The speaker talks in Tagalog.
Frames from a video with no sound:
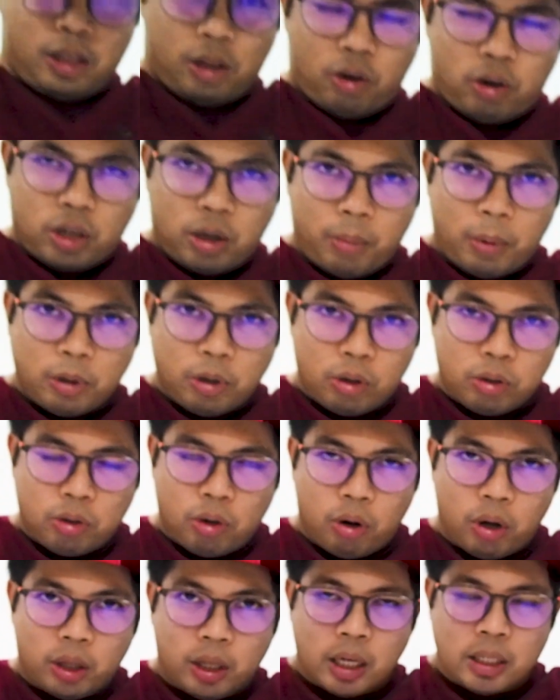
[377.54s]
Hindi ko siya
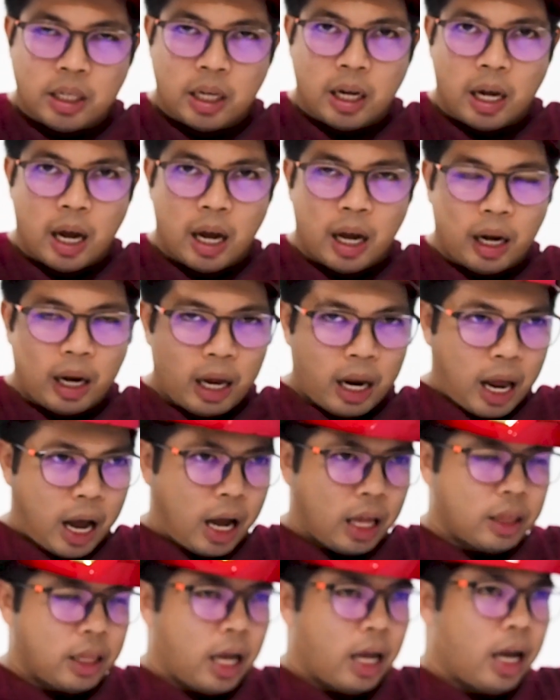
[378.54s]
masusuot kasi nga
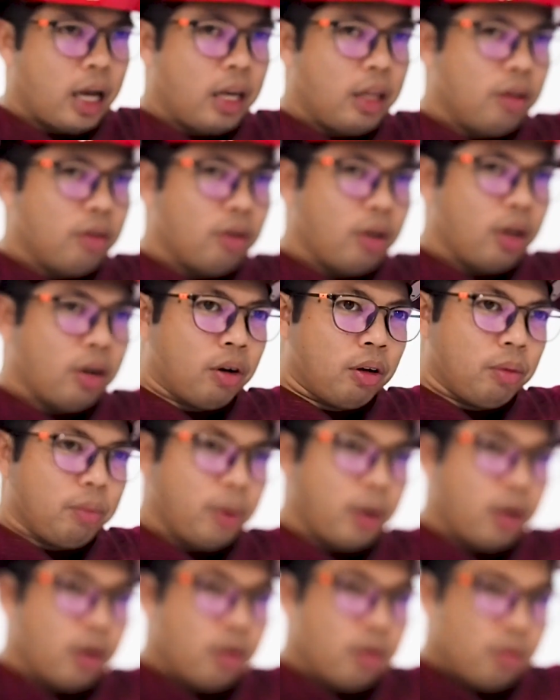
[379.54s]
kailangan tanggalin yung likod
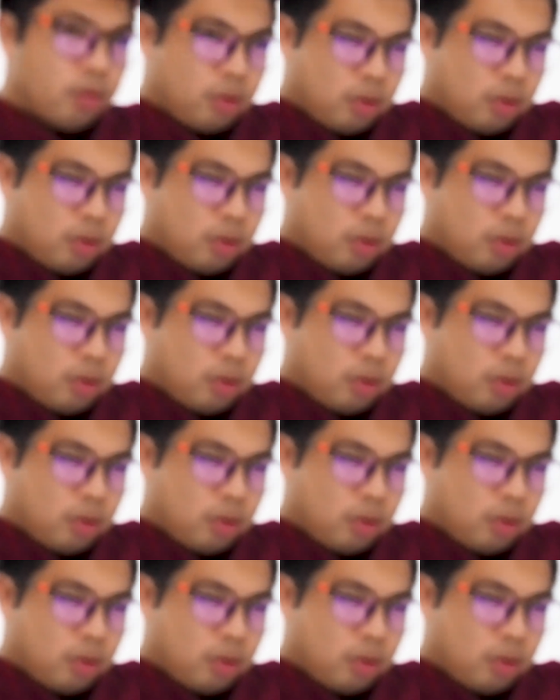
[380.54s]
pero